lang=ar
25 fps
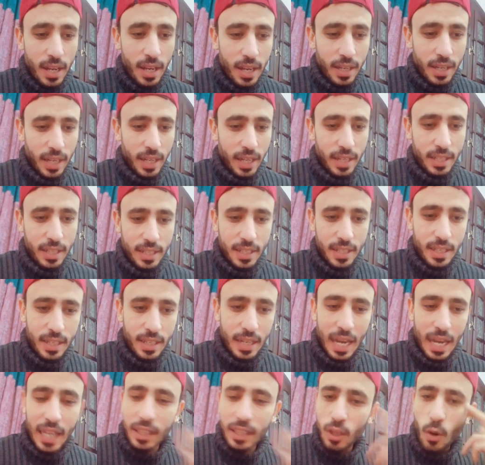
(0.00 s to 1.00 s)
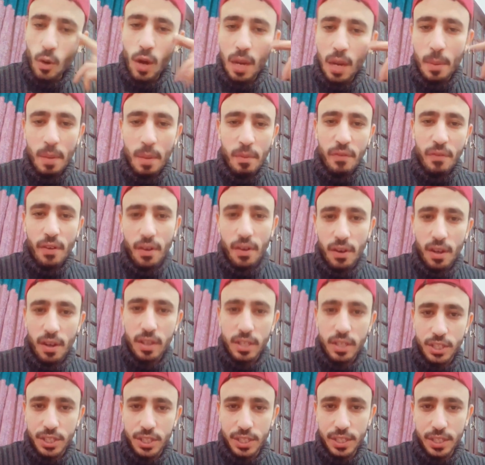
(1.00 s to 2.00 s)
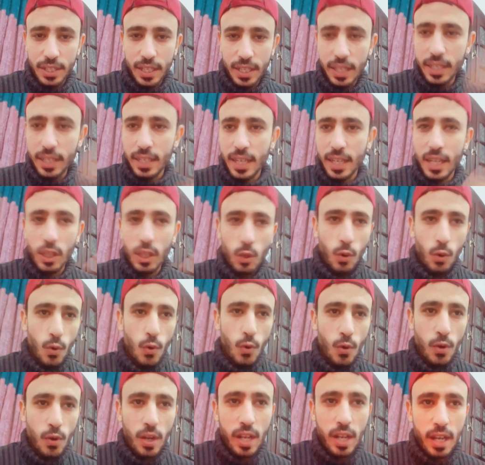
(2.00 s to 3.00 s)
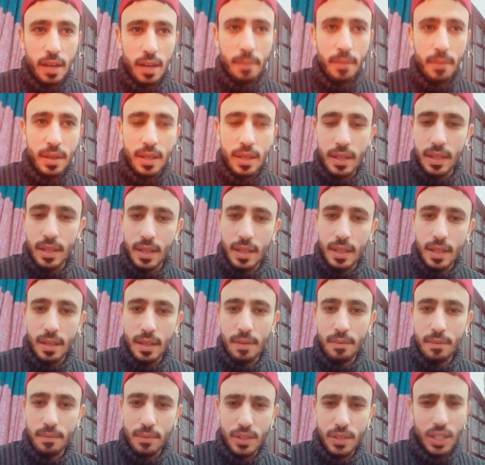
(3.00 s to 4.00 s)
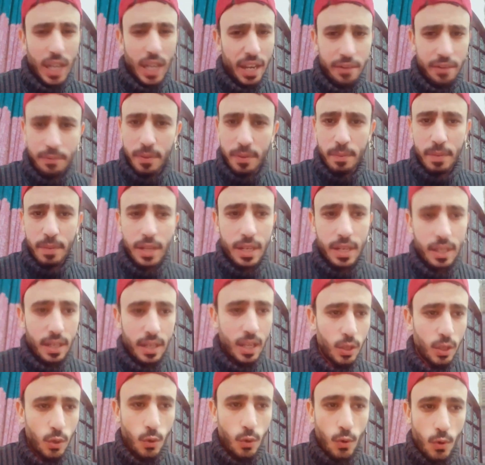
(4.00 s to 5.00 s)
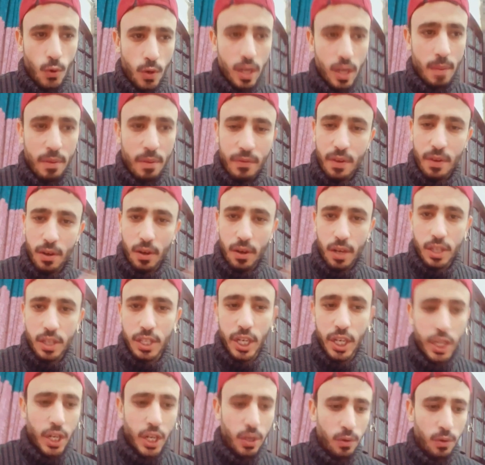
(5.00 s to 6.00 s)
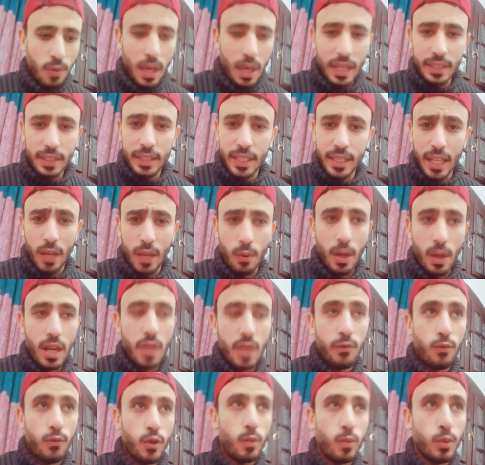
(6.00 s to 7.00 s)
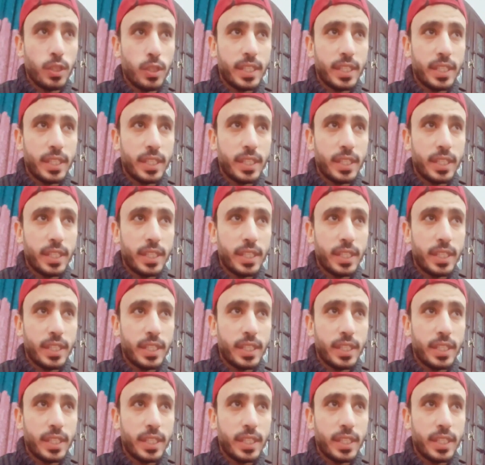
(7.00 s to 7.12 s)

يعني حتى هو كمان ما فكرش يعني خد الكوره من مش عارف من مين خد الكوره ما فكرش عشان هو حتى يوقف ويبص